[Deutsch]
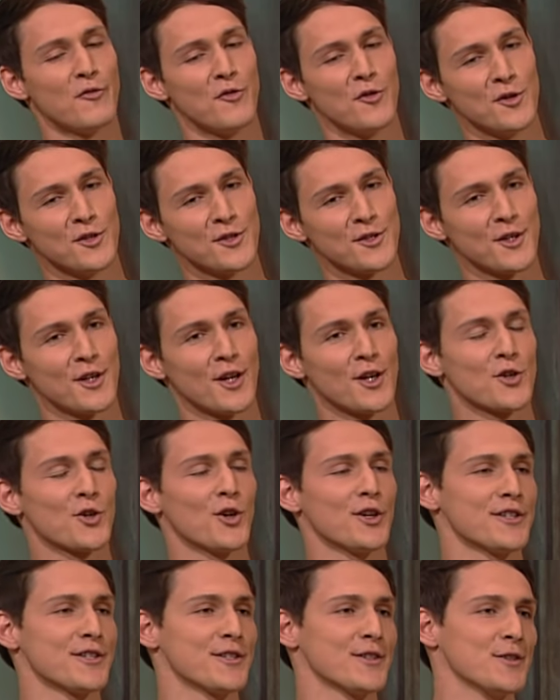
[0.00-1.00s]
Fuß
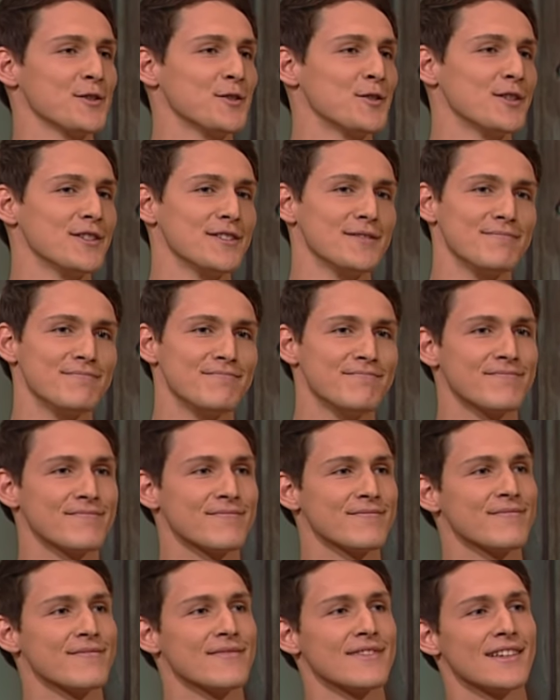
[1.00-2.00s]
geschossen und
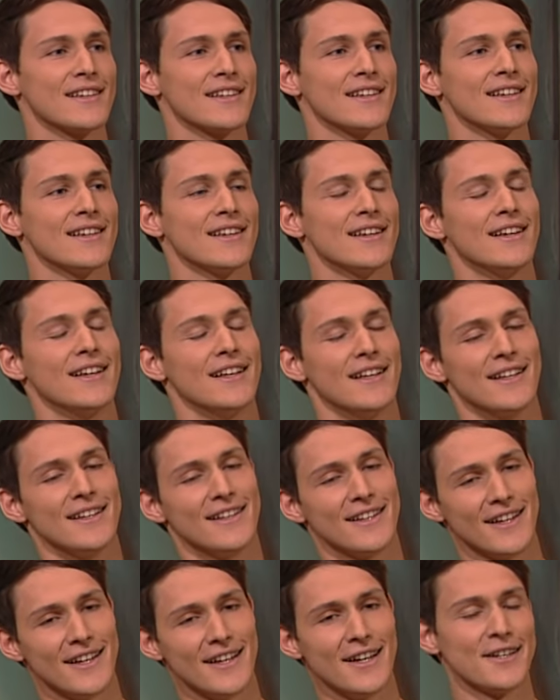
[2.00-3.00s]

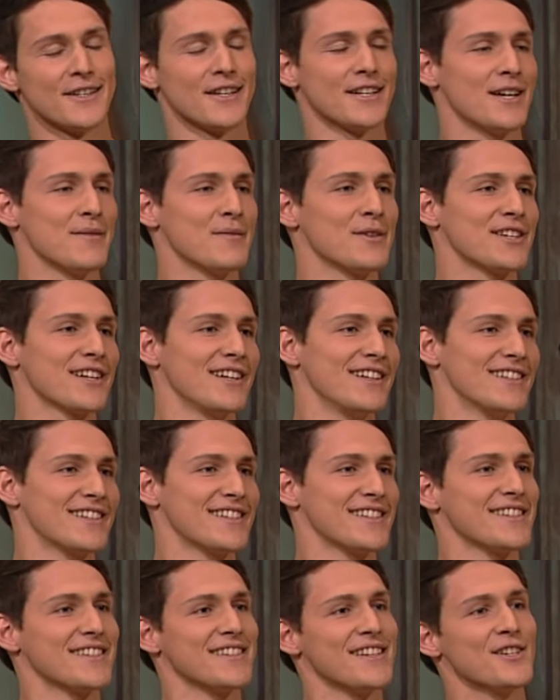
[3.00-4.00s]
naja, dann habe ich halt
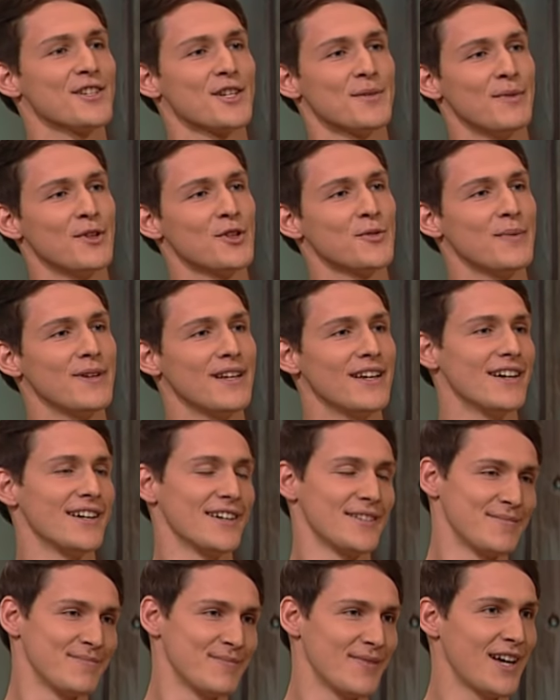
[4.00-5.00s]
nicht den
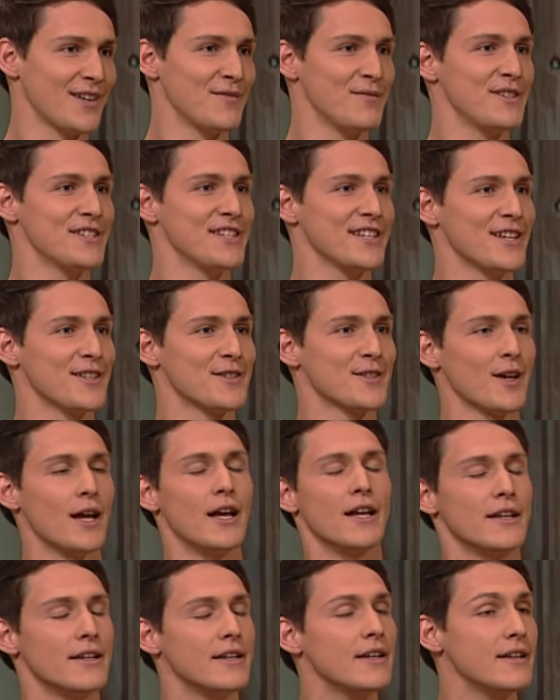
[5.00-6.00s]
Mitspieler anvisiert.
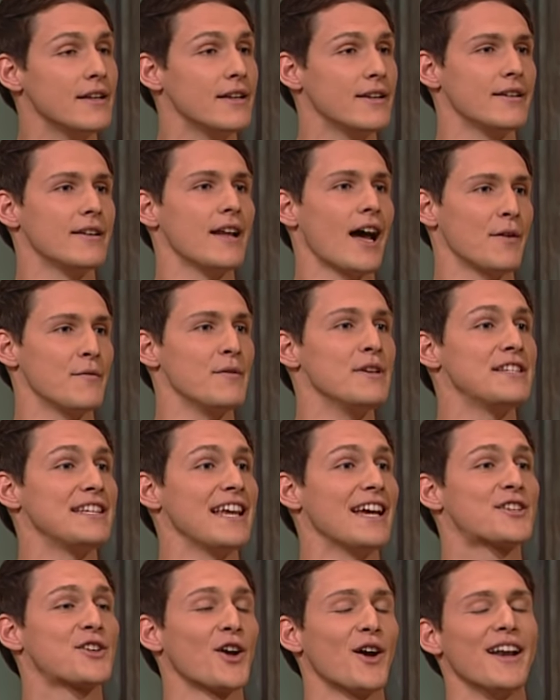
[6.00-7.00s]
Äh, anvisiert
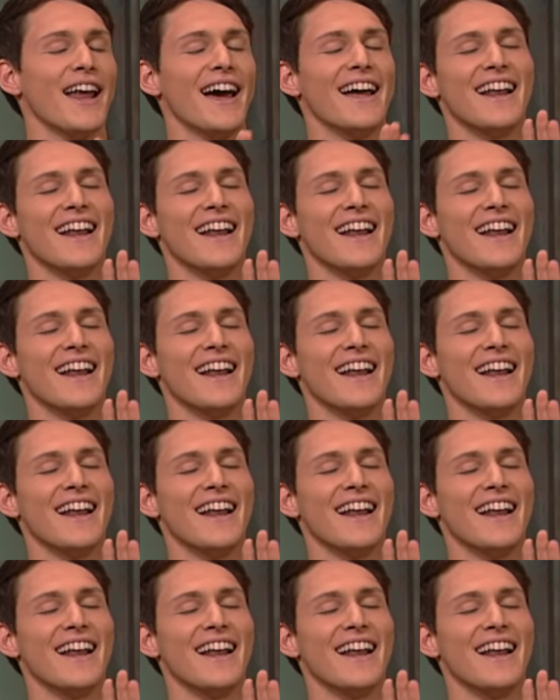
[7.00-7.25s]
ja!